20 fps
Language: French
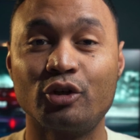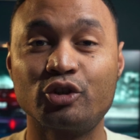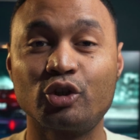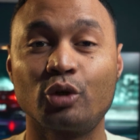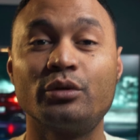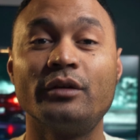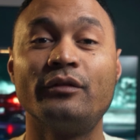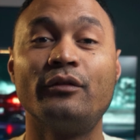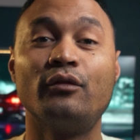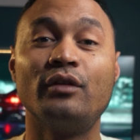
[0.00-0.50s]

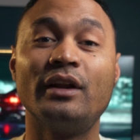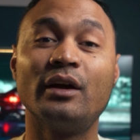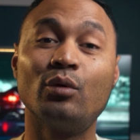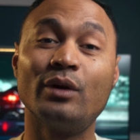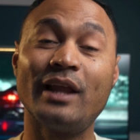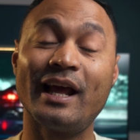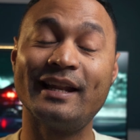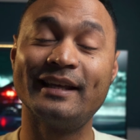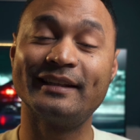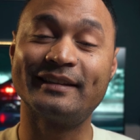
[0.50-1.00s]
Aujourd'hui, vous voulez
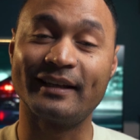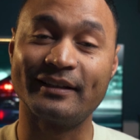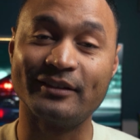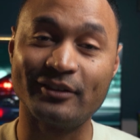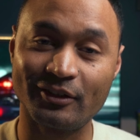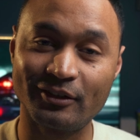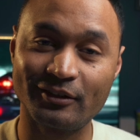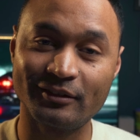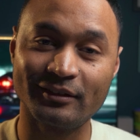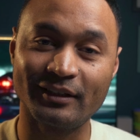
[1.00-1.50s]
rouler à
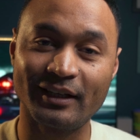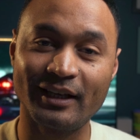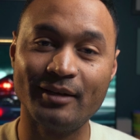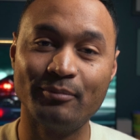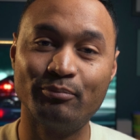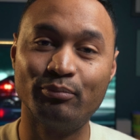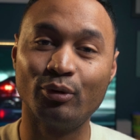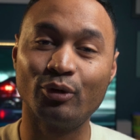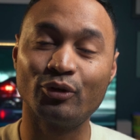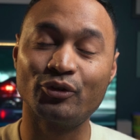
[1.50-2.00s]
l'éthanol
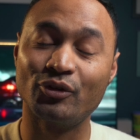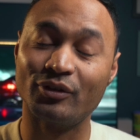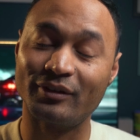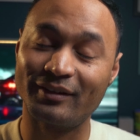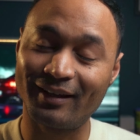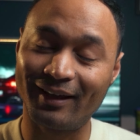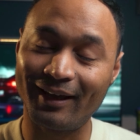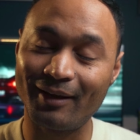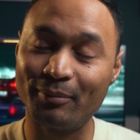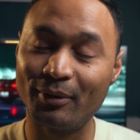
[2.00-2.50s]
et pour de
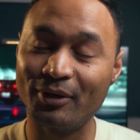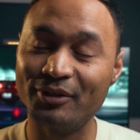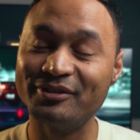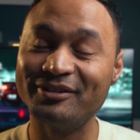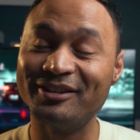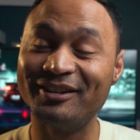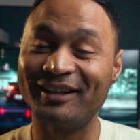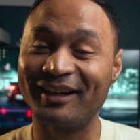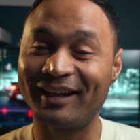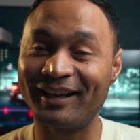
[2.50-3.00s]
très
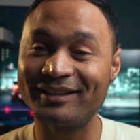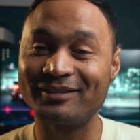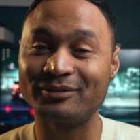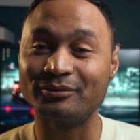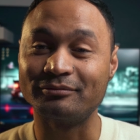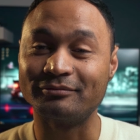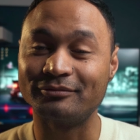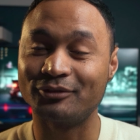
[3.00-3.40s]
bonnes raisons.